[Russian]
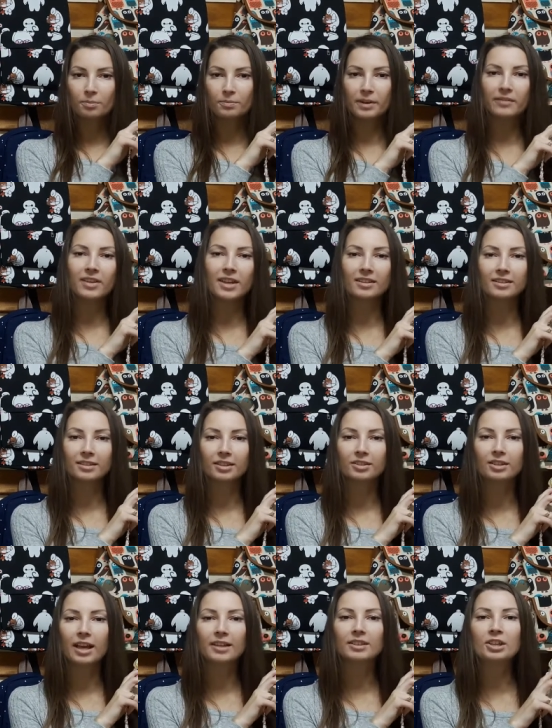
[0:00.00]
Привет!
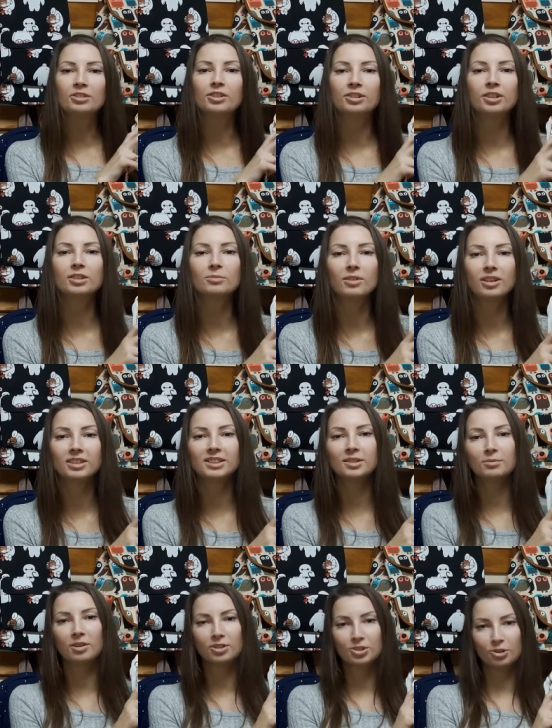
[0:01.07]
Это
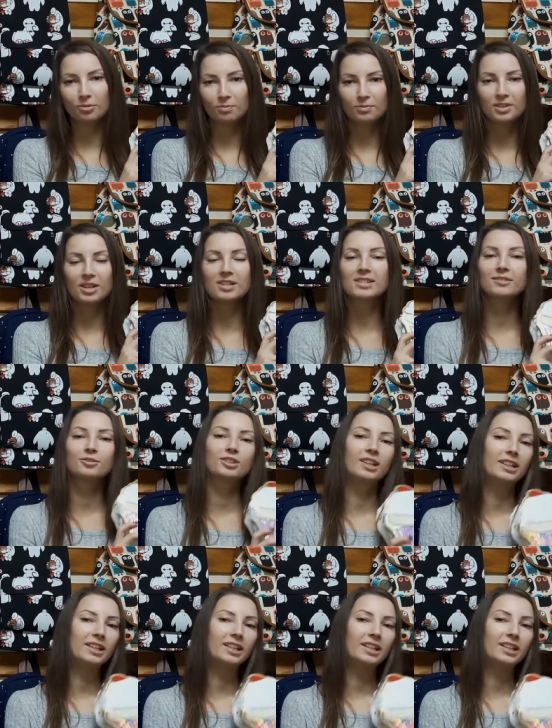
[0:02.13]
интернет-магазин Макшоп, меня зовут